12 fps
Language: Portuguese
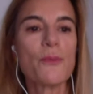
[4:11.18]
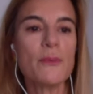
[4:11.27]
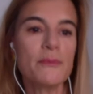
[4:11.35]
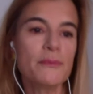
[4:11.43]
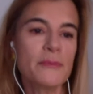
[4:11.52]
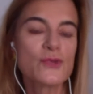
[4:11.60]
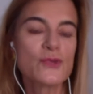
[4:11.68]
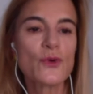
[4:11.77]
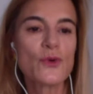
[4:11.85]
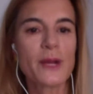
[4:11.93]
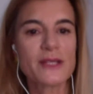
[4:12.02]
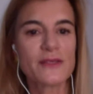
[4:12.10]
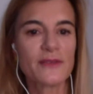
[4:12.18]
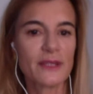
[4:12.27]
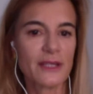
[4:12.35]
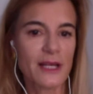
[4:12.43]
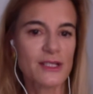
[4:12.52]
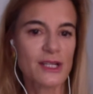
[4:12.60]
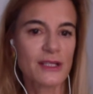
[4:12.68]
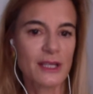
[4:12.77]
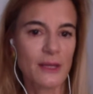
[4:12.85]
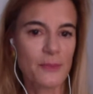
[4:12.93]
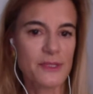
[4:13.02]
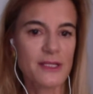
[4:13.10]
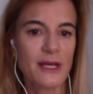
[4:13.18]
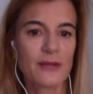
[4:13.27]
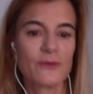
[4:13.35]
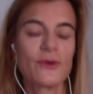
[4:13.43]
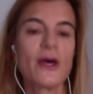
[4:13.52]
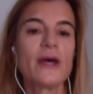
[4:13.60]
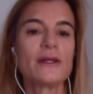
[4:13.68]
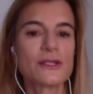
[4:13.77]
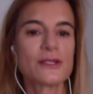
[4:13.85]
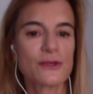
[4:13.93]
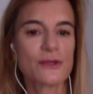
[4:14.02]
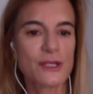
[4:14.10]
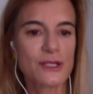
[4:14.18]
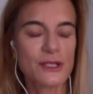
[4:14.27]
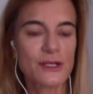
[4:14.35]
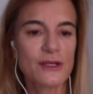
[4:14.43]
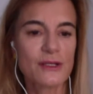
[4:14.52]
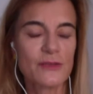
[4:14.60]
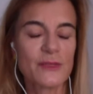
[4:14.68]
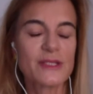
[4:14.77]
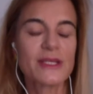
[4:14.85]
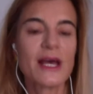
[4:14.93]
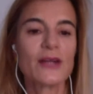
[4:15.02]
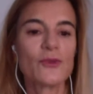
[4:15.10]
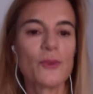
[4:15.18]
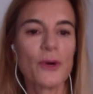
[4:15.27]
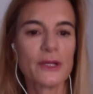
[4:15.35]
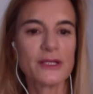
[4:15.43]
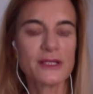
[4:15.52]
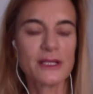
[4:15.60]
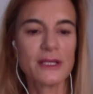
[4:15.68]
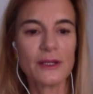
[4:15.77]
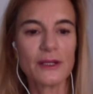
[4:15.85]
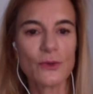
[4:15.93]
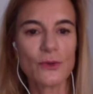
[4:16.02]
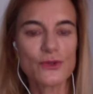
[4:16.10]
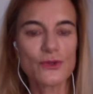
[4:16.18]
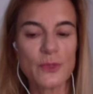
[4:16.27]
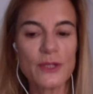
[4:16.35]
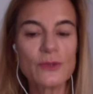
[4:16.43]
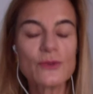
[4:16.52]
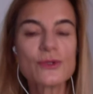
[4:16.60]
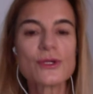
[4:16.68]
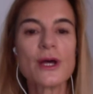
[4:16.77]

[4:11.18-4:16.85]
mesmo que o prazo de validade já tenha passado, desde que não seja demasiado, podem ser ainda consumidos.